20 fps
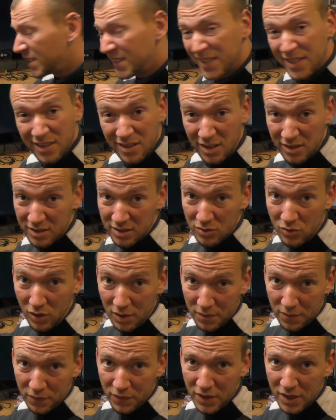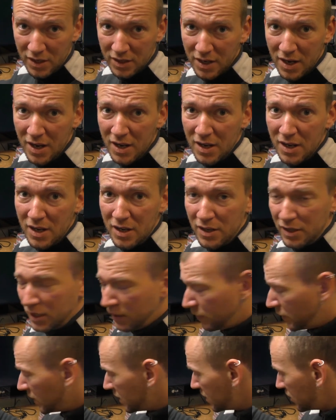Ich kann es nur empfehlen.
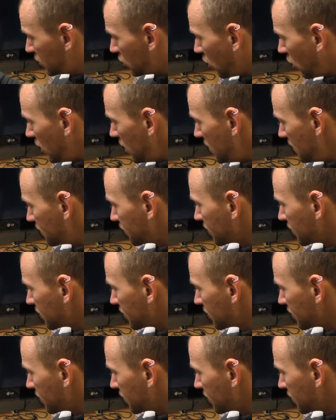Ich finde es toll.